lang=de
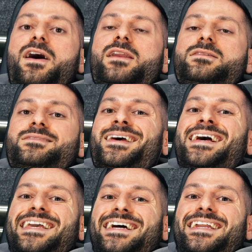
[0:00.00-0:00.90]
Fall ist,
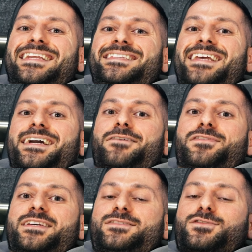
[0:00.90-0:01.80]
ja, dann ist der Griff
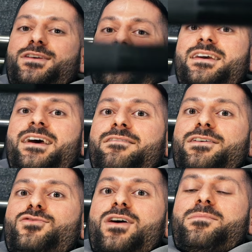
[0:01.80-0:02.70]
nichts für dich.
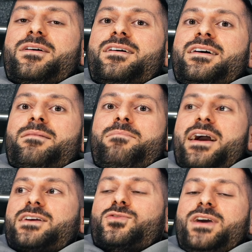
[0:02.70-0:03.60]
Wenn du aber
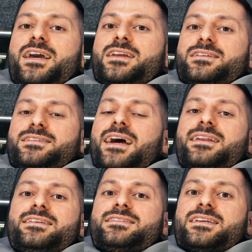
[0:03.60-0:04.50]
merkst, okay, okay, das
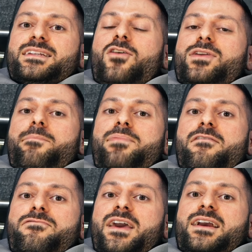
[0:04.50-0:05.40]
ist genau der
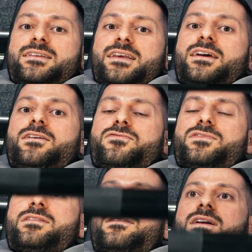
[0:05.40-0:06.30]
perfekte Griff.
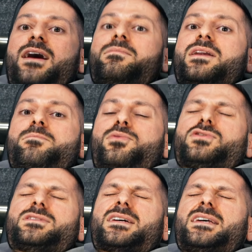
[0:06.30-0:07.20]
Ich kann meine
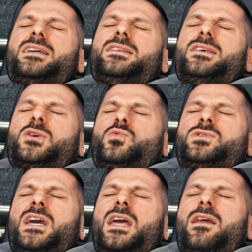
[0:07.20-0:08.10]
Brust richtig
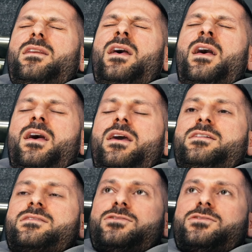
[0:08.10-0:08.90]
gut dehnen, ich